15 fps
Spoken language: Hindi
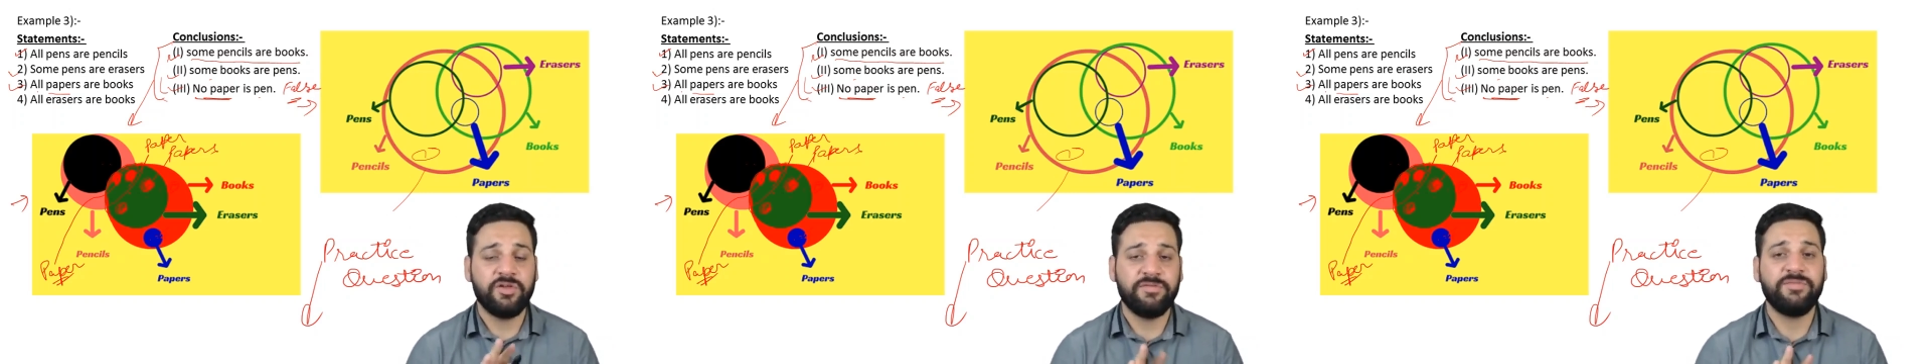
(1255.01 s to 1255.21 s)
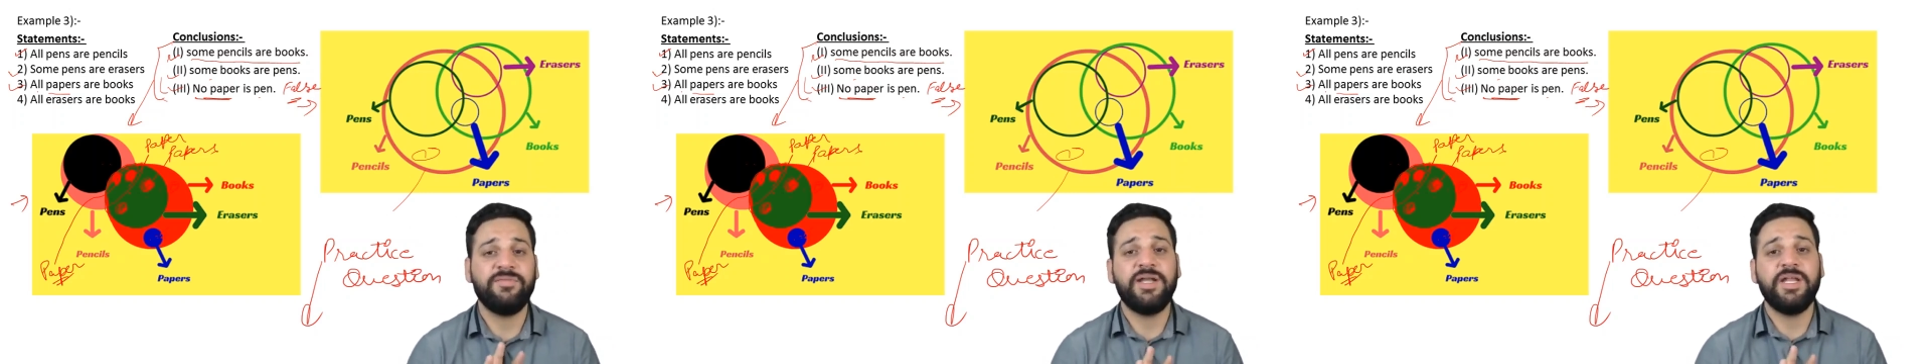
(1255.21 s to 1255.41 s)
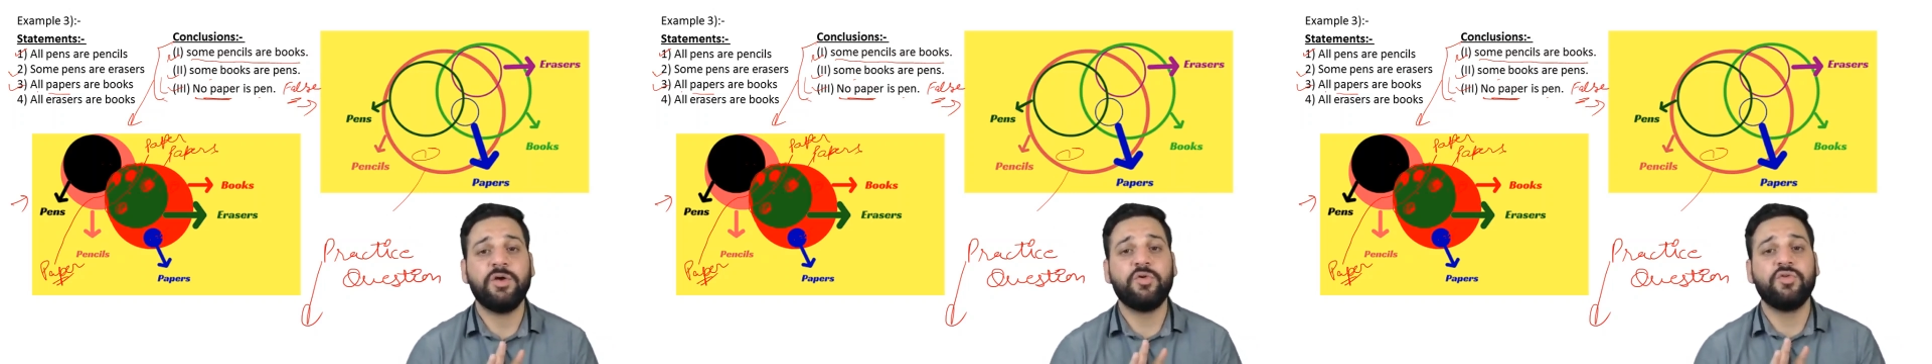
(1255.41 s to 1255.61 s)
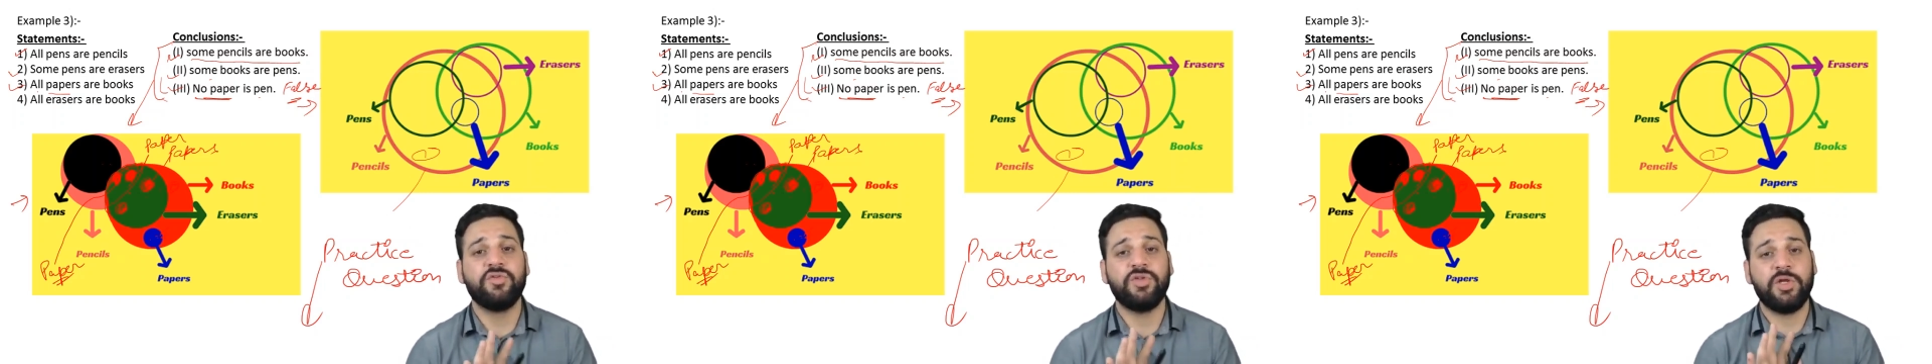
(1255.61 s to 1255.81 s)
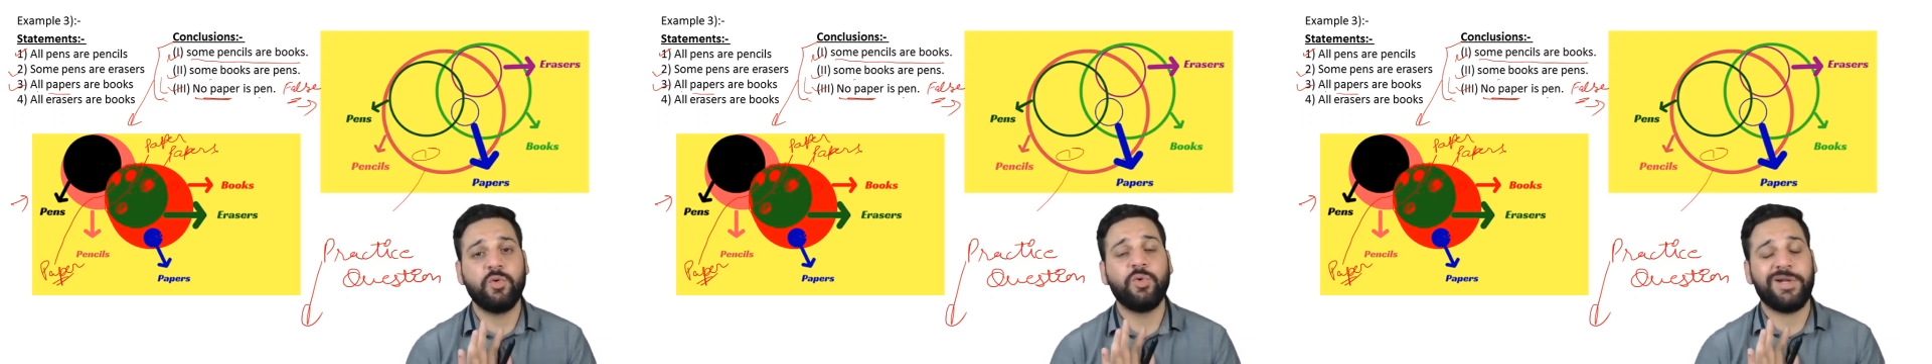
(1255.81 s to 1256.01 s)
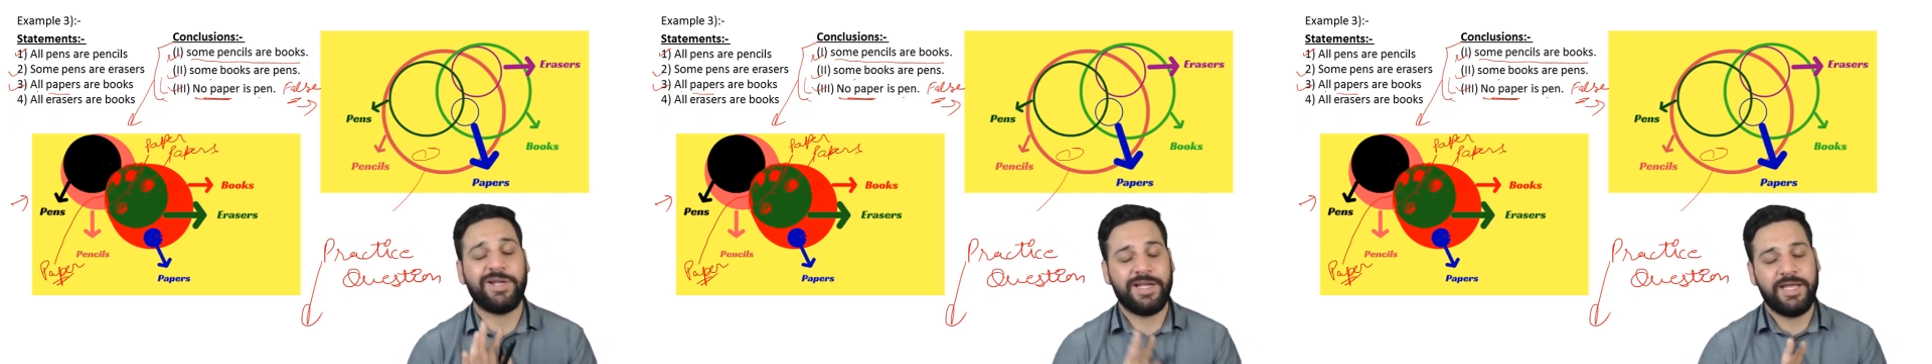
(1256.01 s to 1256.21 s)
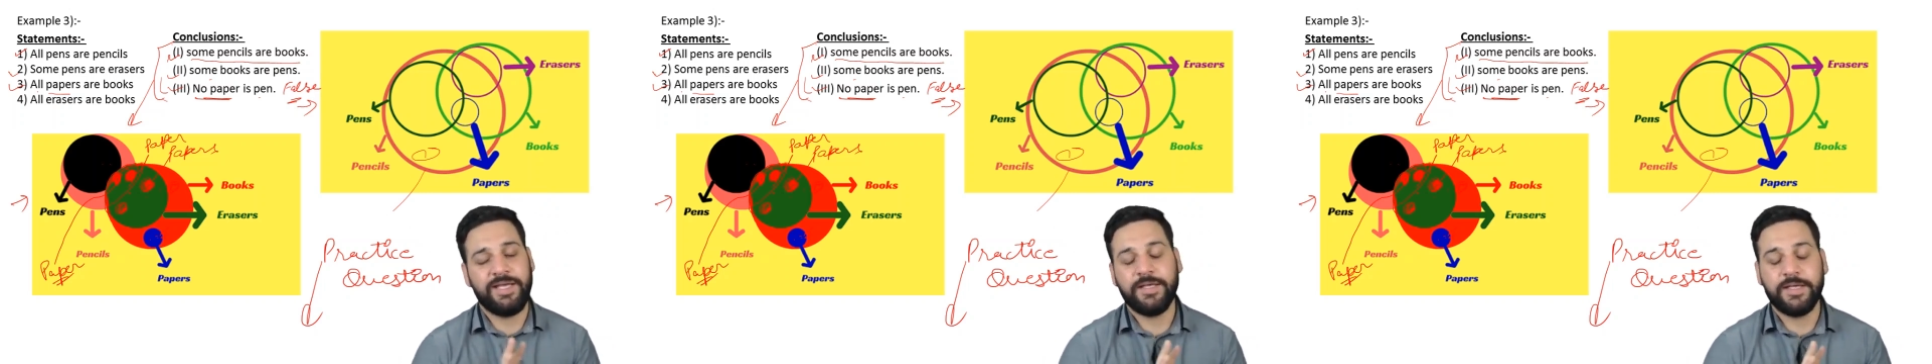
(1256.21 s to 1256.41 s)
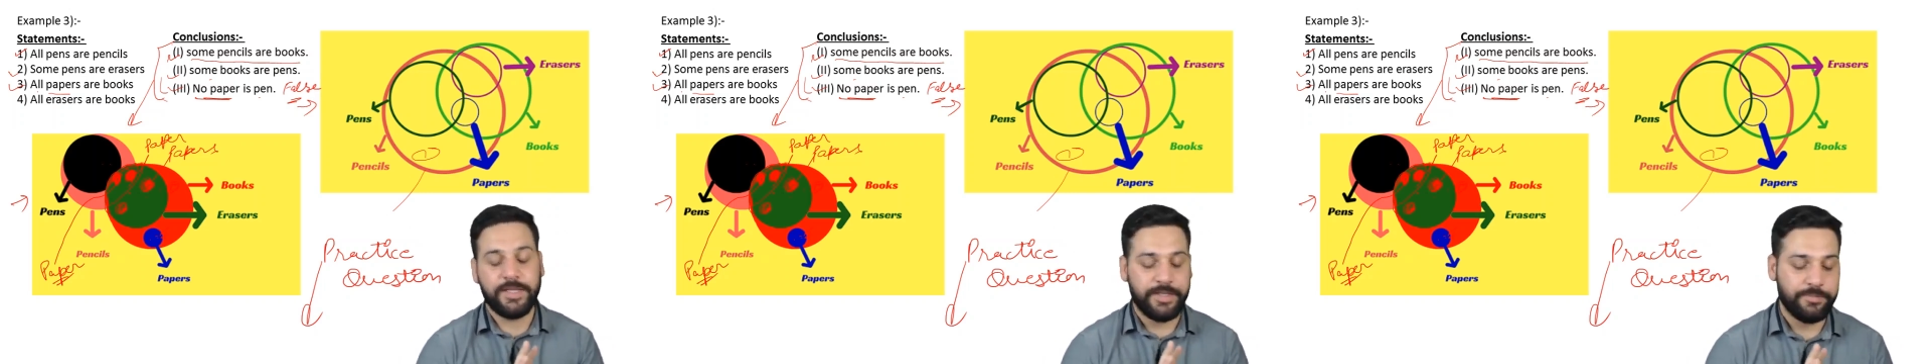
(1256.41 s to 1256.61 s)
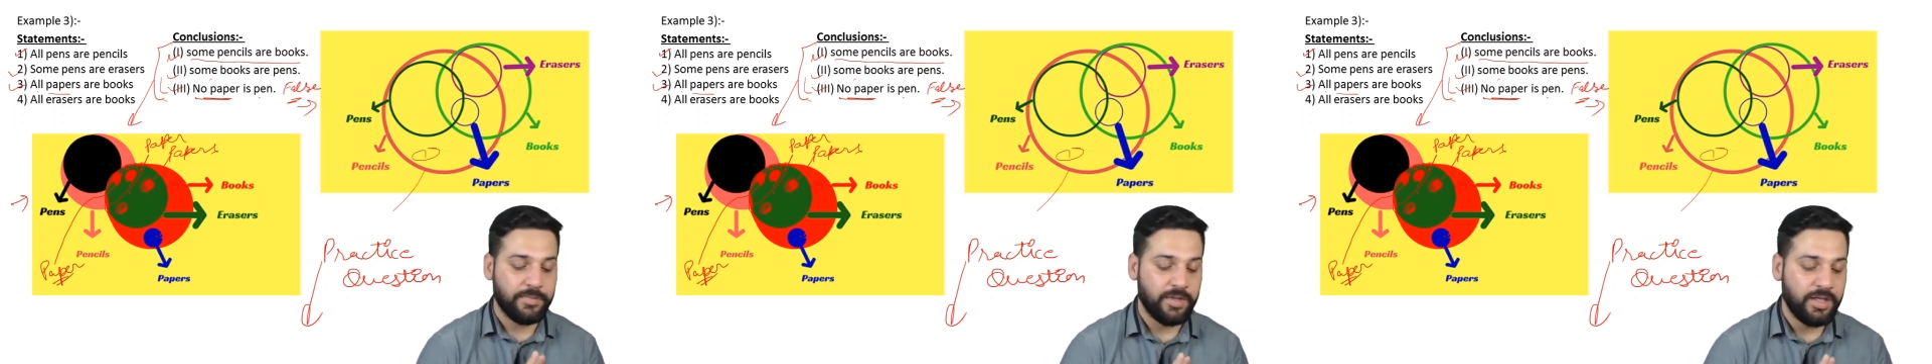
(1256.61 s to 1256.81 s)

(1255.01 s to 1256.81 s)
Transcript: इस वीडियो को ज़रूर लाइक करें